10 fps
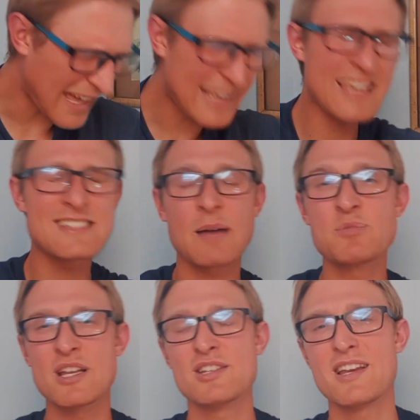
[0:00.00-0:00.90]
takie
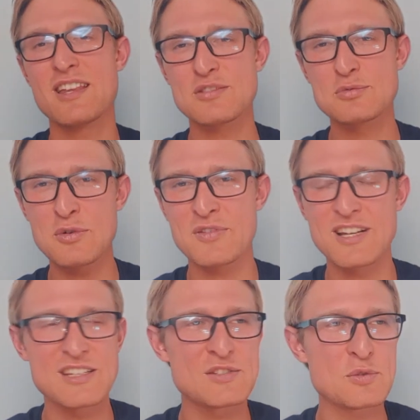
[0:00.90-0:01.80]
zaprzeczenie słów
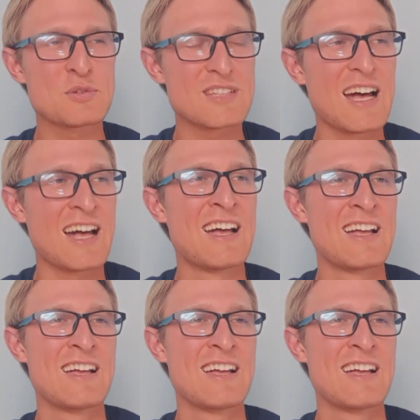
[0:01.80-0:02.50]
Chrystusa.